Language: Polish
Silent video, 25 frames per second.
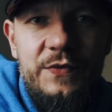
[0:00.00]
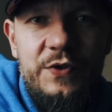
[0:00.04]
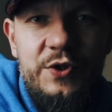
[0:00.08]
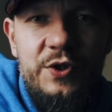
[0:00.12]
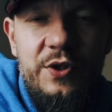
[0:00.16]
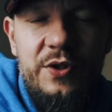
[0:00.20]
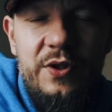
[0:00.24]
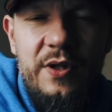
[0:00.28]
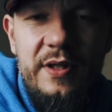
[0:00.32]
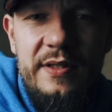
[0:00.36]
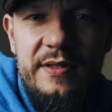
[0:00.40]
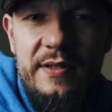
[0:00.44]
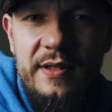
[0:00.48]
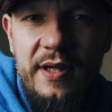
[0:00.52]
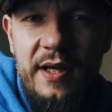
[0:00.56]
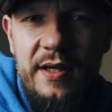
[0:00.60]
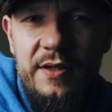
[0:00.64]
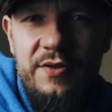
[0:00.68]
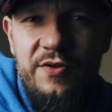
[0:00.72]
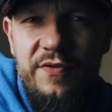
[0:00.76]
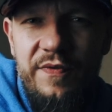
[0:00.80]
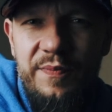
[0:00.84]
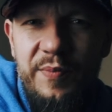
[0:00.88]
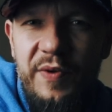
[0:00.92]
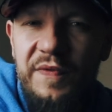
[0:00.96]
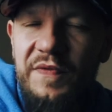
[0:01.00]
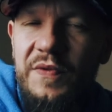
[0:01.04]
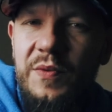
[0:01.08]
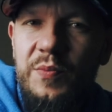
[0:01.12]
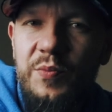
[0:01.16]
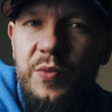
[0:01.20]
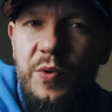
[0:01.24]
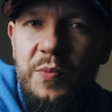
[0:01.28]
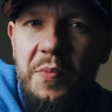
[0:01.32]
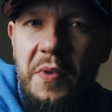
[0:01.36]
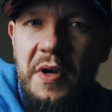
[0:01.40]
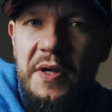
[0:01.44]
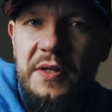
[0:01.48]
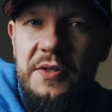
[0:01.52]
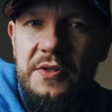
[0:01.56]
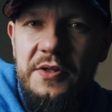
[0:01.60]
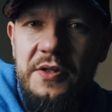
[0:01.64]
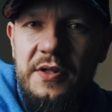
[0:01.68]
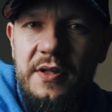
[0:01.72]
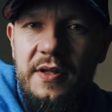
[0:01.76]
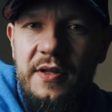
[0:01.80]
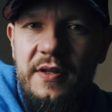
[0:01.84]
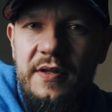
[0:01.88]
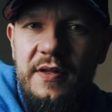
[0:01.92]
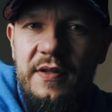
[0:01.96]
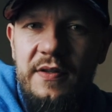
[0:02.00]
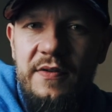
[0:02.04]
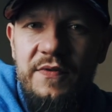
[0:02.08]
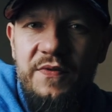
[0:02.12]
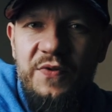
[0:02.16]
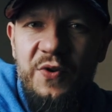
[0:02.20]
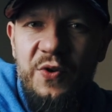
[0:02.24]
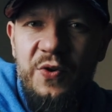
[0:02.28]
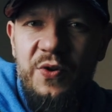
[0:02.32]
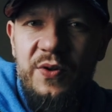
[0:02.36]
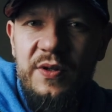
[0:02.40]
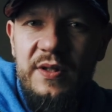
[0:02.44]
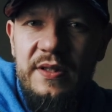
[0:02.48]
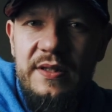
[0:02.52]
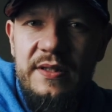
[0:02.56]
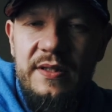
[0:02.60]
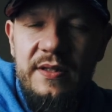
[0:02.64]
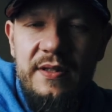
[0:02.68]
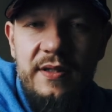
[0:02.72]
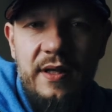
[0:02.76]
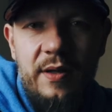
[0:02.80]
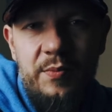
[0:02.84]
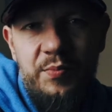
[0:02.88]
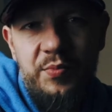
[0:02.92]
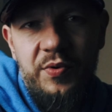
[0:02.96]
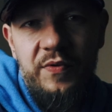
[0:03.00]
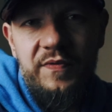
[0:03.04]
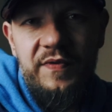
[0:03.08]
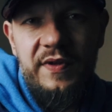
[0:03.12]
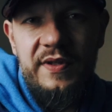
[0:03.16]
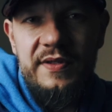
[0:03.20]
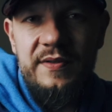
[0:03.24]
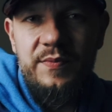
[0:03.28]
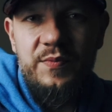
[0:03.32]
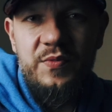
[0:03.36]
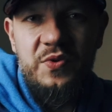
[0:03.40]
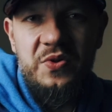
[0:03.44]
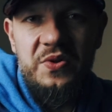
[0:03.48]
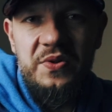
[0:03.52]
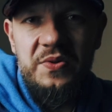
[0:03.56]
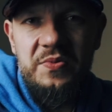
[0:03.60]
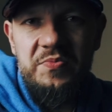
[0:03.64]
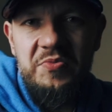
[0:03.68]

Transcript: czy to jest tak, że w pewnym momencie w okolicy tam powiedzmy